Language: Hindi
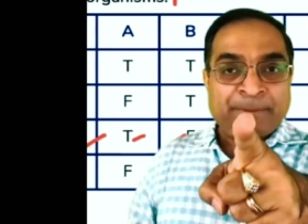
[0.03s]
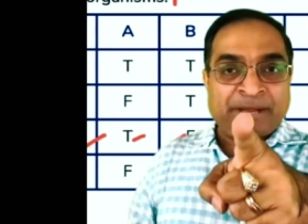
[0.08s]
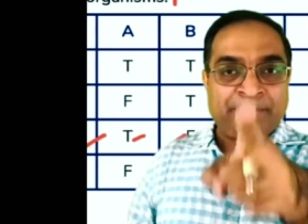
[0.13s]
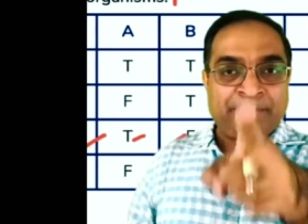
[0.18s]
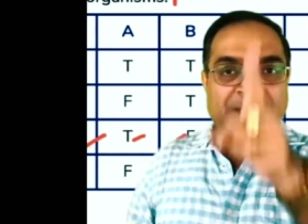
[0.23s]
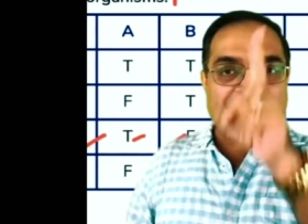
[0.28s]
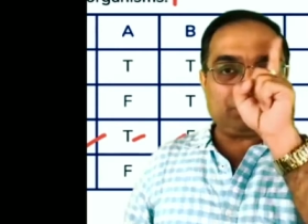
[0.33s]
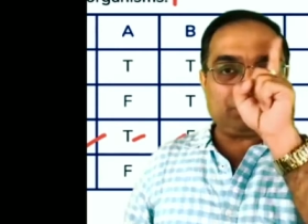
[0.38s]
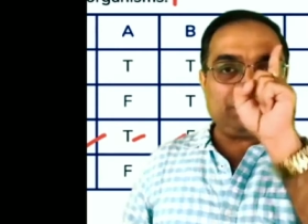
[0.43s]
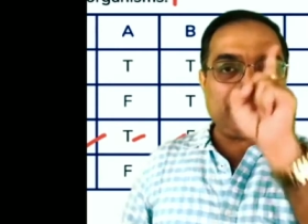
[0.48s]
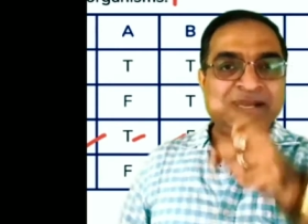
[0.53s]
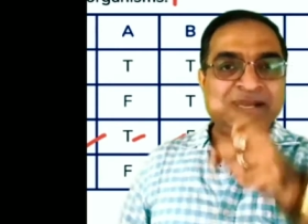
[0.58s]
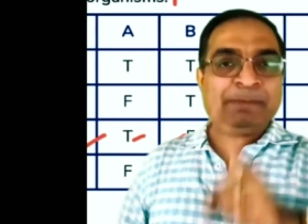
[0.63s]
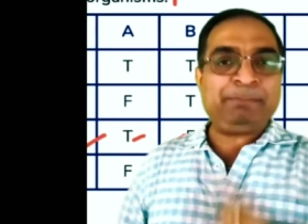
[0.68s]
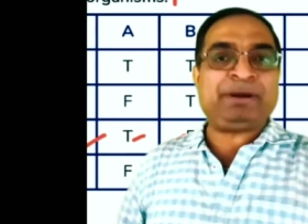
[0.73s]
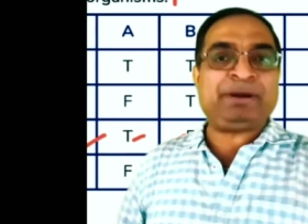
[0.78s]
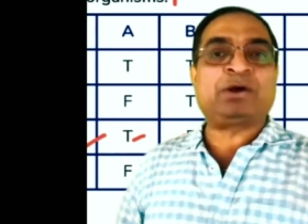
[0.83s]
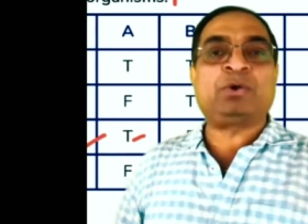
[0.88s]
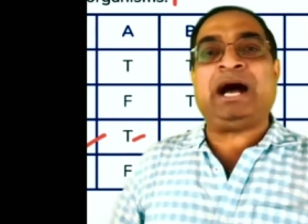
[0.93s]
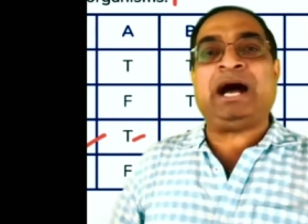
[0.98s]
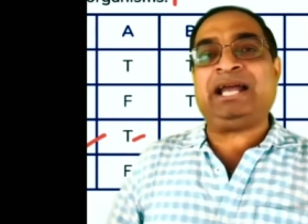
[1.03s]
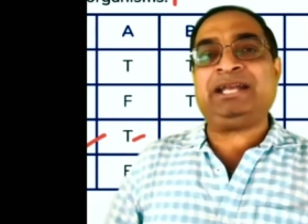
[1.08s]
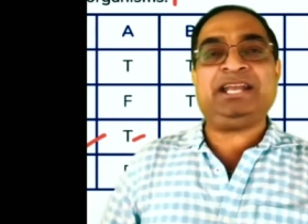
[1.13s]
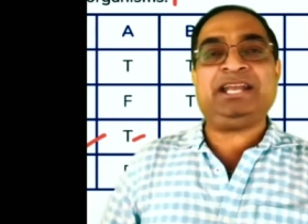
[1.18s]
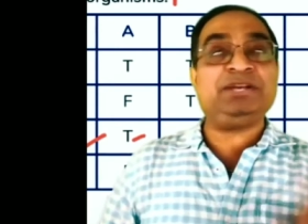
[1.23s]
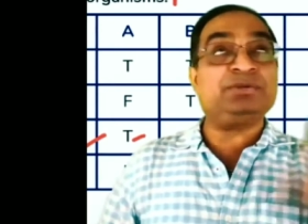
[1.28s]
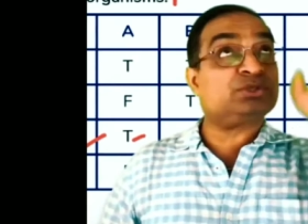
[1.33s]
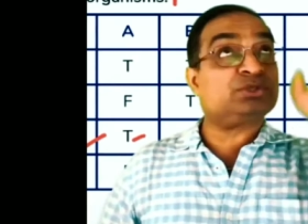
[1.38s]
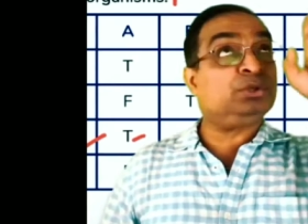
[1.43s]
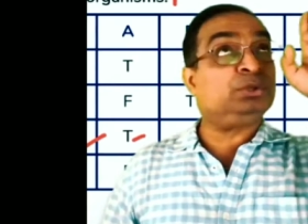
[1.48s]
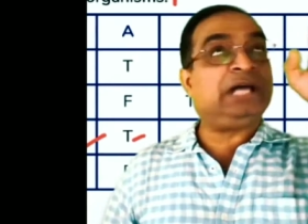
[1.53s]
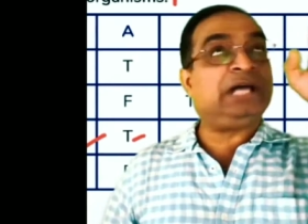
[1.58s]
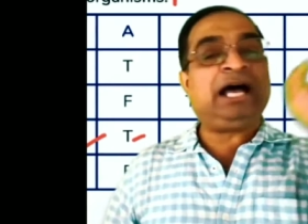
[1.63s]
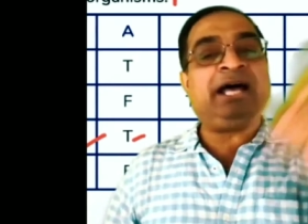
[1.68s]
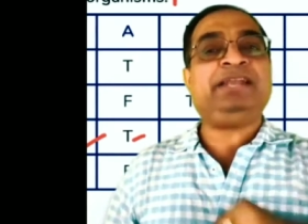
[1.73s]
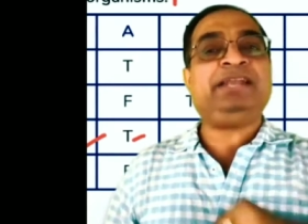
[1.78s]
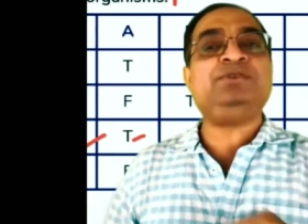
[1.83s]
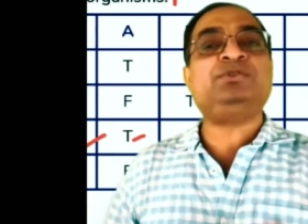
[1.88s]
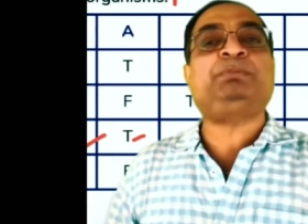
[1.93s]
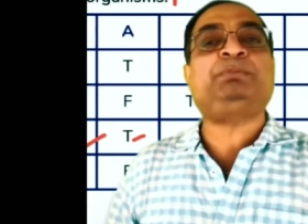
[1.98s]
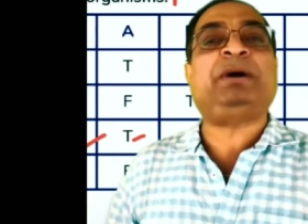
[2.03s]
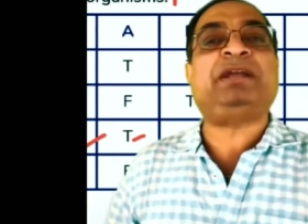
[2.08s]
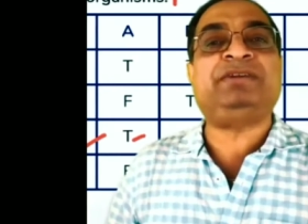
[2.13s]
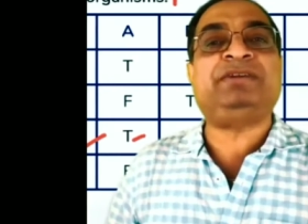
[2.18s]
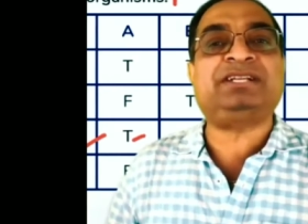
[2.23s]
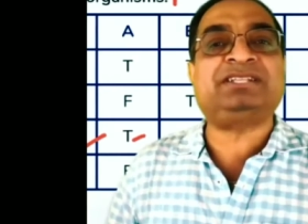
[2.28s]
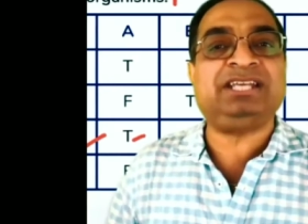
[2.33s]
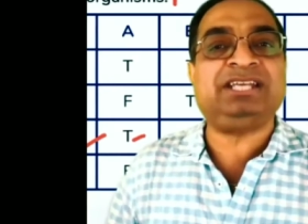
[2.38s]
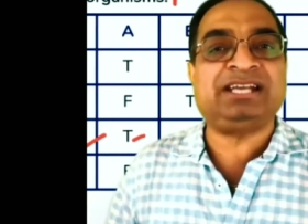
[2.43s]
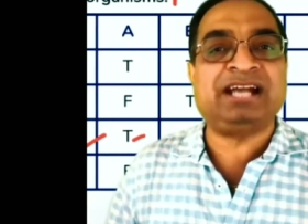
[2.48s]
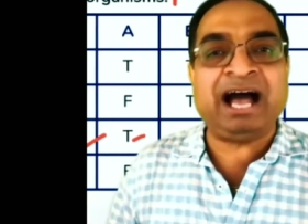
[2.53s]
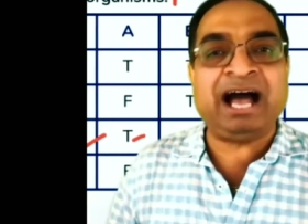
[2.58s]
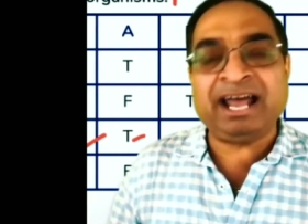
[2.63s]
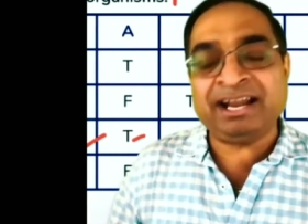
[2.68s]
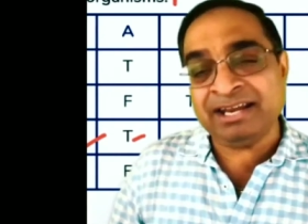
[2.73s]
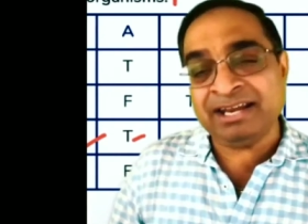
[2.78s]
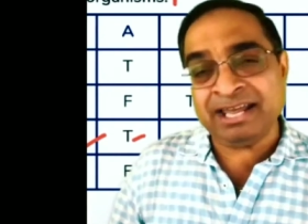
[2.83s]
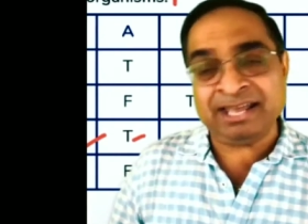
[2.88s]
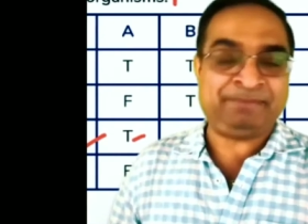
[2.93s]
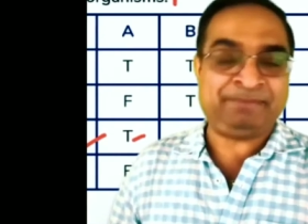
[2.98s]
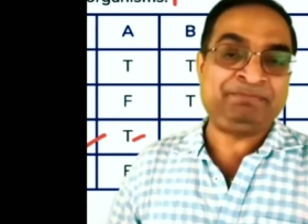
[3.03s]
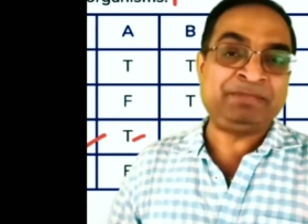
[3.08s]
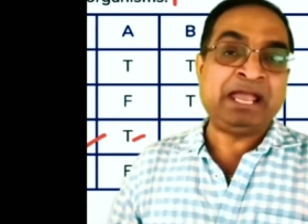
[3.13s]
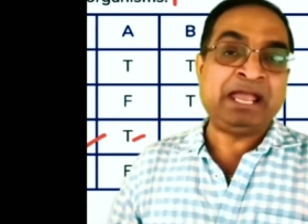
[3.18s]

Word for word: परमात्मा ने भगवान ने उस खुदा ने उस दिगार ने